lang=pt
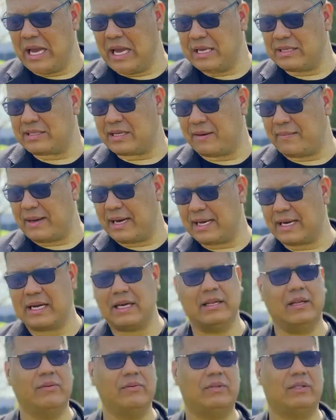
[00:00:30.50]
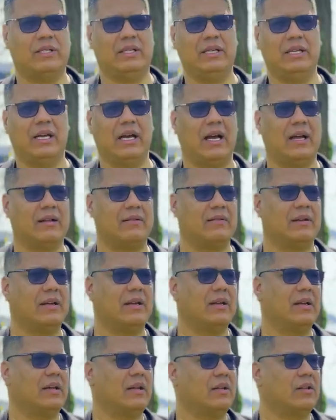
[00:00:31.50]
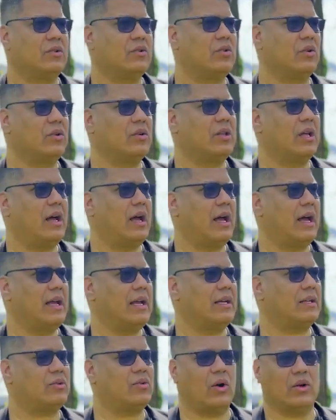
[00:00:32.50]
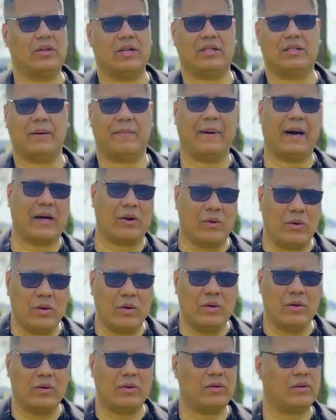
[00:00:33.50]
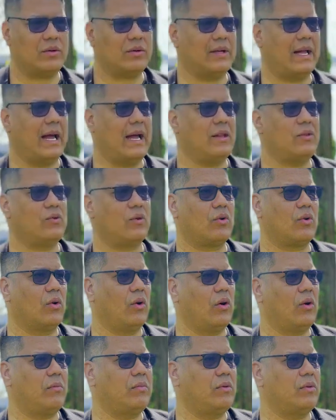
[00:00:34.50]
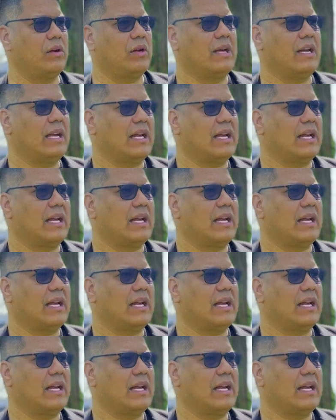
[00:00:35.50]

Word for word: essa marca não tinha toda, todo esse barulho né, no globo.